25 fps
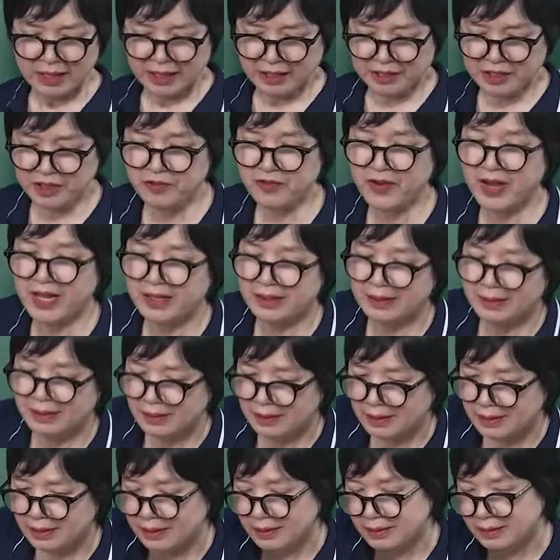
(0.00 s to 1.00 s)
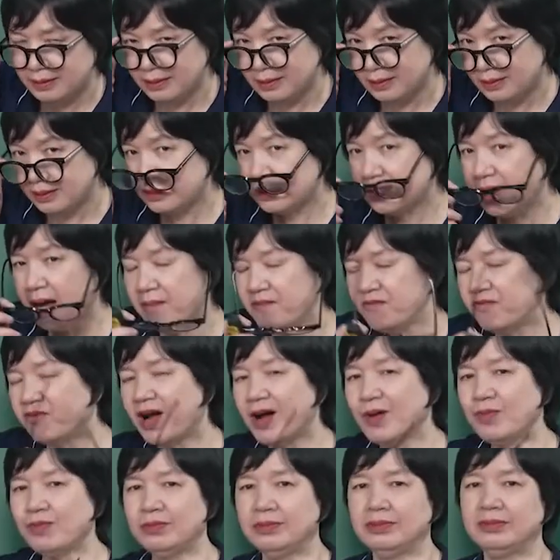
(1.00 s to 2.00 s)
Như vậy, tầm
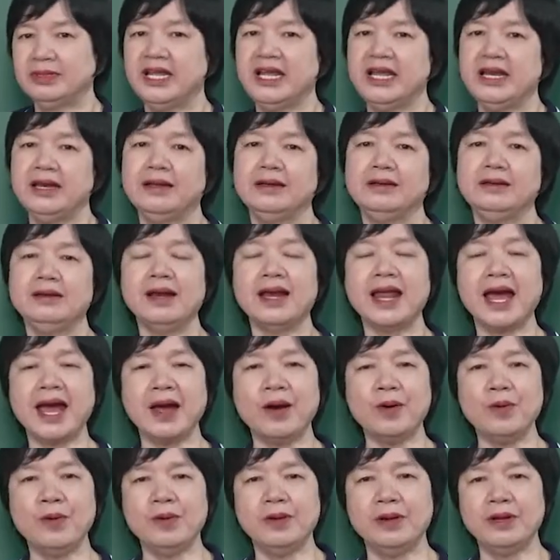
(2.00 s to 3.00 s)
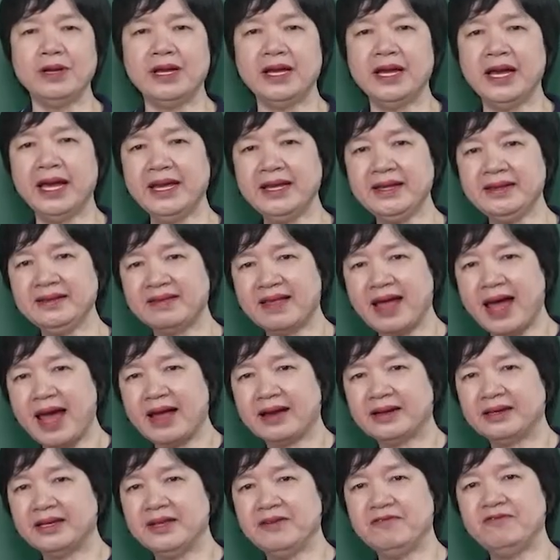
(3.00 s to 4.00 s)
vóc thì lớn lao, hình
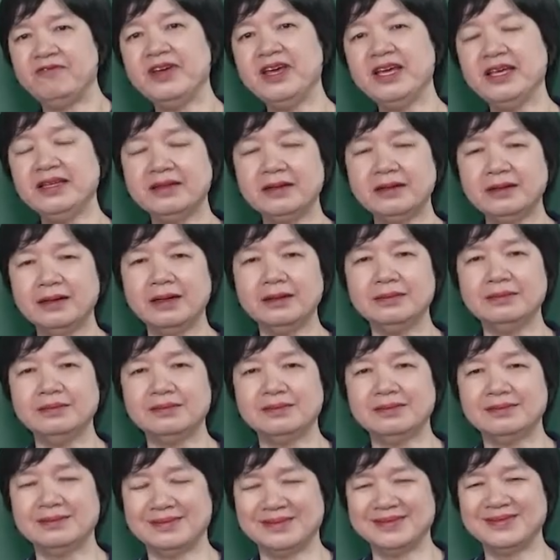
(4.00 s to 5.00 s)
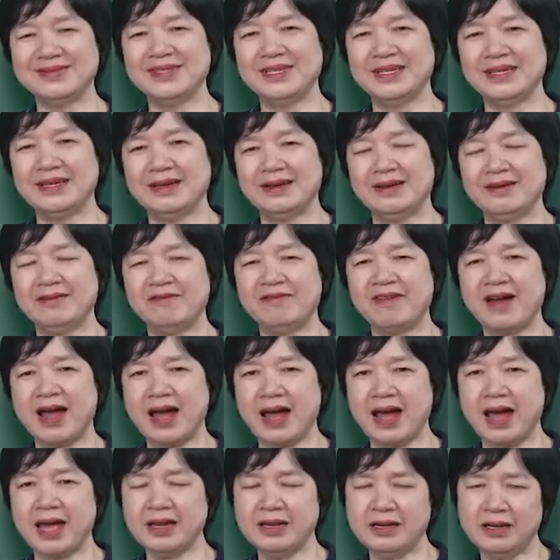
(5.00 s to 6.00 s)
dạng thì phi thường, ừ. và
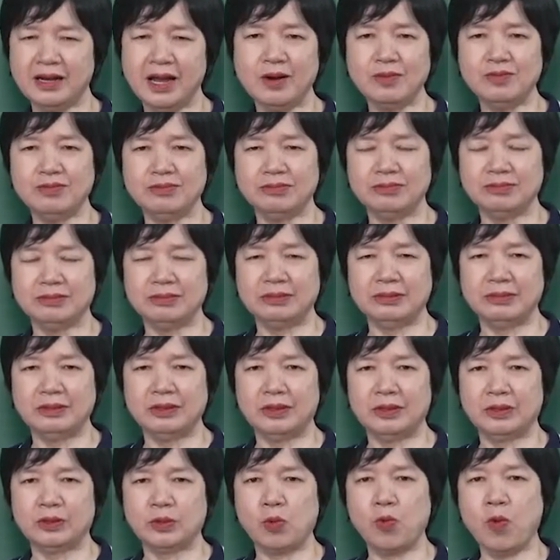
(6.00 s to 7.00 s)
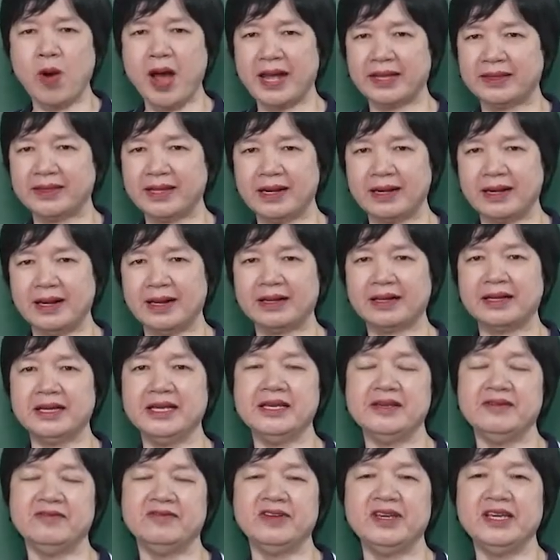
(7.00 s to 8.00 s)
hành động quả thật là
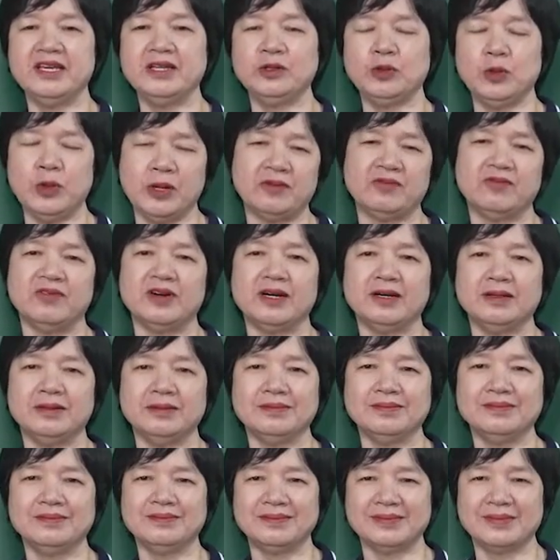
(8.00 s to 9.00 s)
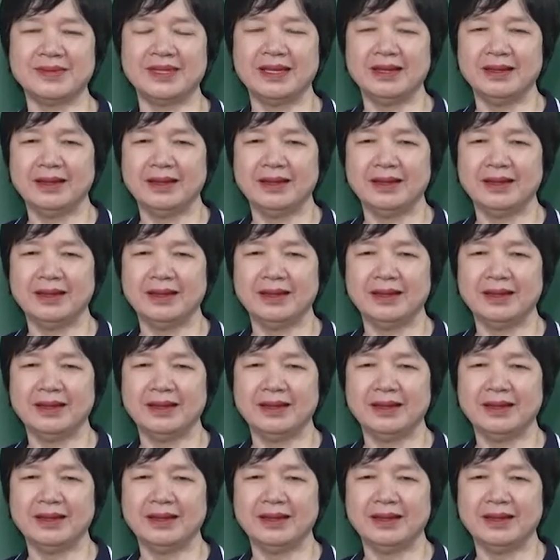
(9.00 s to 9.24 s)
kỳ vĩ tuyệt vời. Ừ.